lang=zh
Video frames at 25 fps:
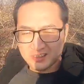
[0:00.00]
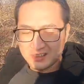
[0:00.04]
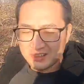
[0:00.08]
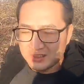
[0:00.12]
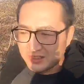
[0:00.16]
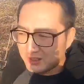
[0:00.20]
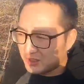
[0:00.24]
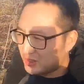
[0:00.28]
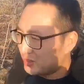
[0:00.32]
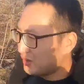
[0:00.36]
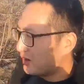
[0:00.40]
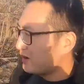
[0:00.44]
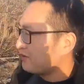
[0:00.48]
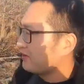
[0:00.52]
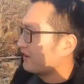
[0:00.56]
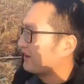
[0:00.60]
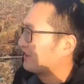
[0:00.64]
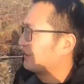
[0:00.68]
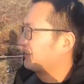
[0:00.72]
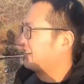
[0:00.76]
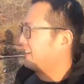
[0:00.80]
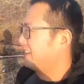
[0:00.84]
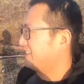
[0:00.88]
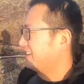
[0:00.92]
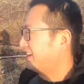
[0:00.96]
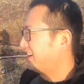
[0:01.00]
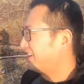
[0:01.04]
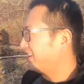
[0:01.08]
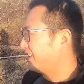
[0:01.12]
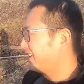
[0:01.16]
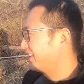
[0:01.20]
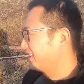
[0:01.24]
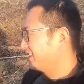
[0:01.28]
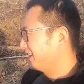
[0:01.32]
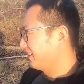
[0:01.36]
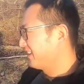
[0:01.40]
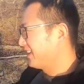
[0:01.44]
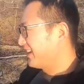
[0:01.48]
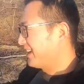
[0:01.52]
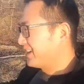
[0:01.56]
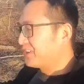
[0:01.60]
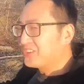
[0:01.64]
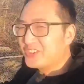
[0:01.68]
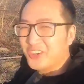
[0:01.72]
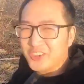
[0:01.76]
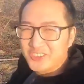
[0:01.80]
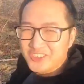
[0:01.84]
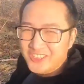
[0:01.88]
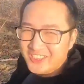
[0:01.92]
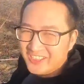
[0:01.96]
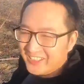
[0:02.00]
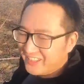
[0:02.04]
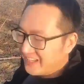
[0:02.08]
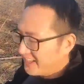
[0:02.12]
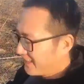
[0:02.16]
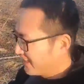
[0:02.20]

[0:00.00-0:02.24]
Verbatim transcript: 吃完饭了，然后现在又到地来